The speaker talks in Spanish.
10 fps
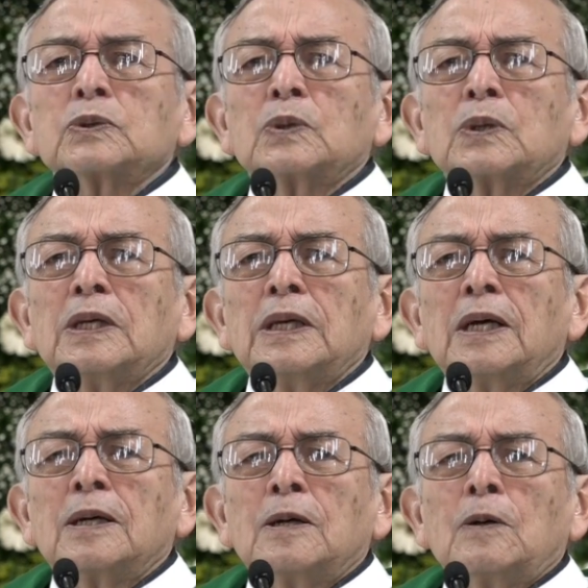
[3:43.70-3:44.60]
un
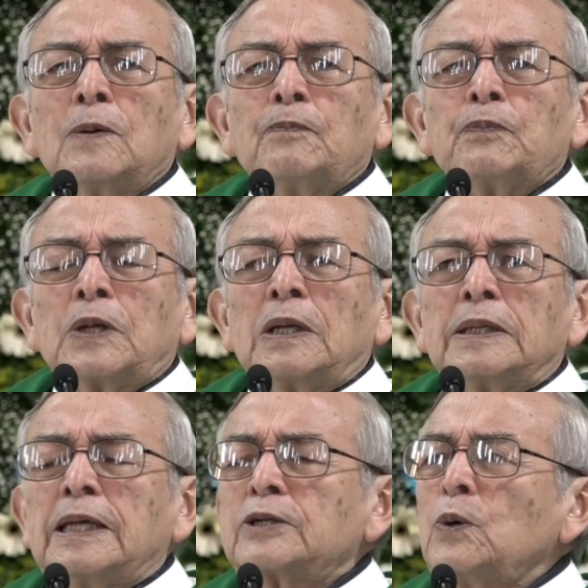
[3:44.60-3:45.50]
día narró